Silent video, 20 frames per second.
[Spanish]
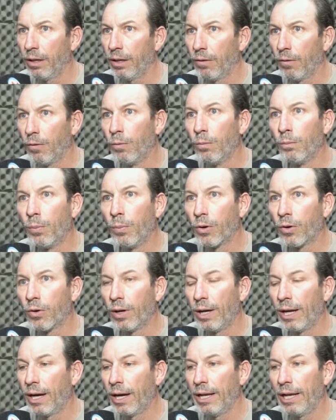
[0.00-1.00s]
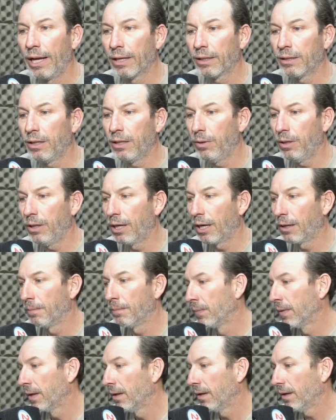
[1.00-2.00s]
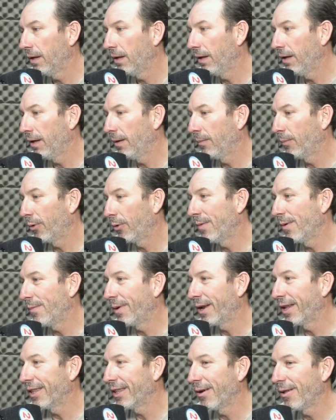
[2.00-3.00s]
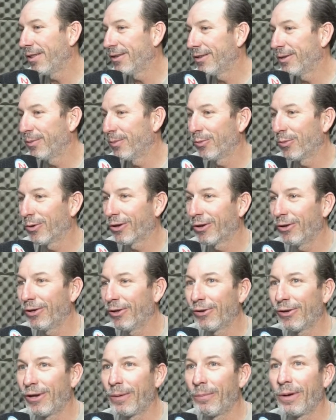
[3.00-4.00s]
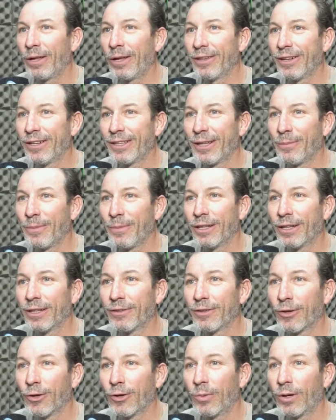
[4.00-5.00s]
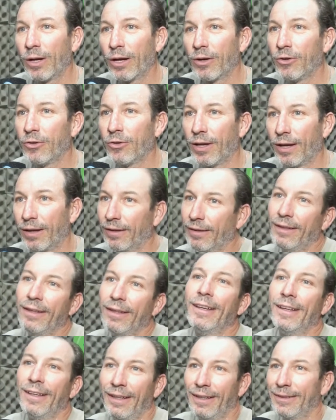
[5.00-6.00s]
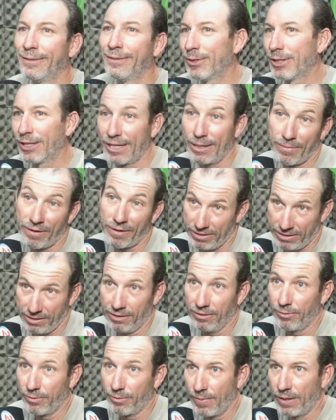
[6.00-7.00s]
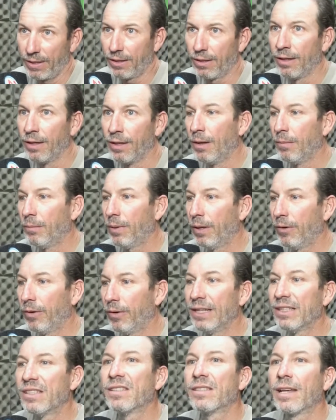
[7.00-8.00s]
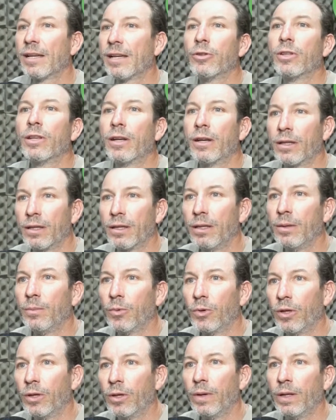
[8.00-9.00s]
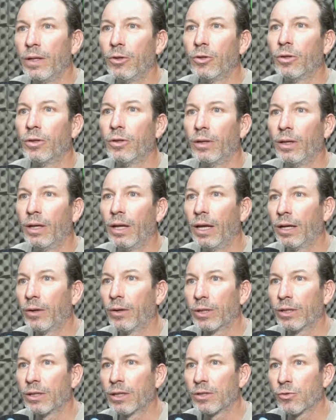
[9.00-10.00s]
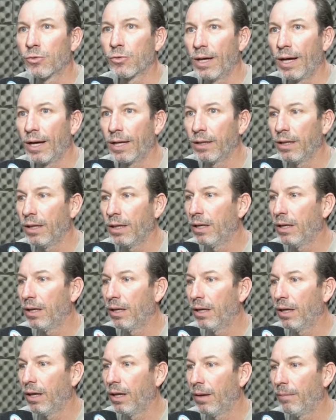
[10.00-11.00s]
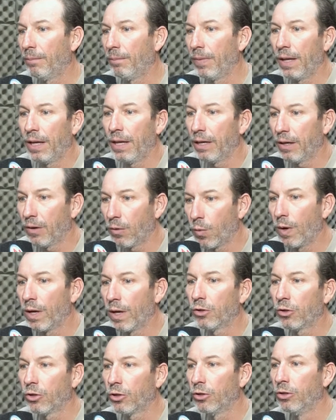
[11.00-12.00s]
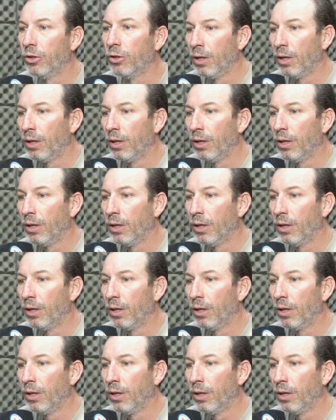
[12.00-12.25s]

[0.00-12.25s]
un poco la, la actividad. Eh, por ahí me planteaban, dice, pero ¿por qué no le dieron la plata directamente que se compren las cosas? Eh, sería más fácil, obviamente, pero es necesario tener este tipo de evento en, nuestra ciudad, eh, el encuentro.